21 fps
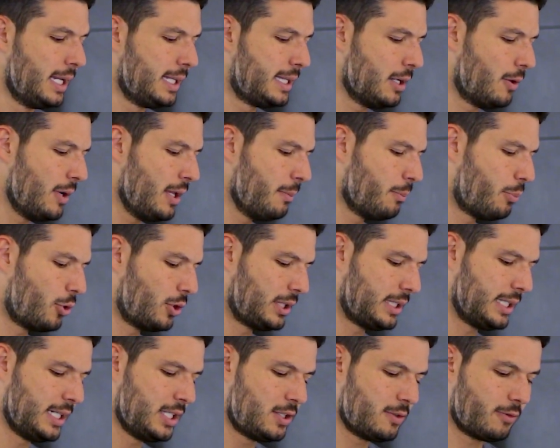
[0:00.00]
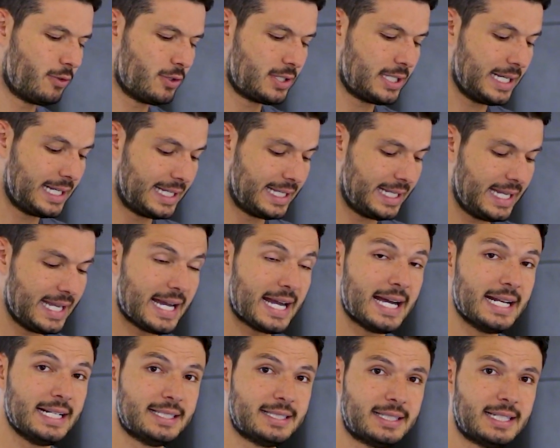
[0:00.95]
Então é importante você
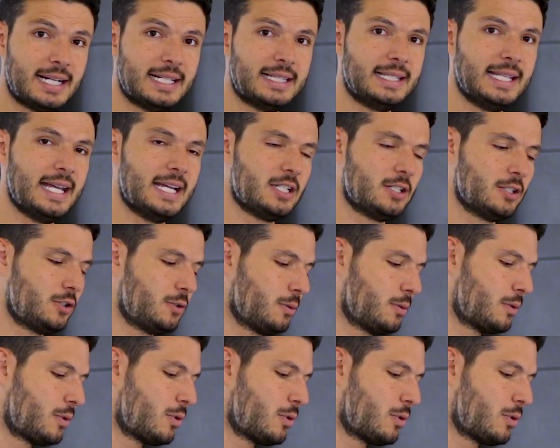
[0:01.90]
criar estratégias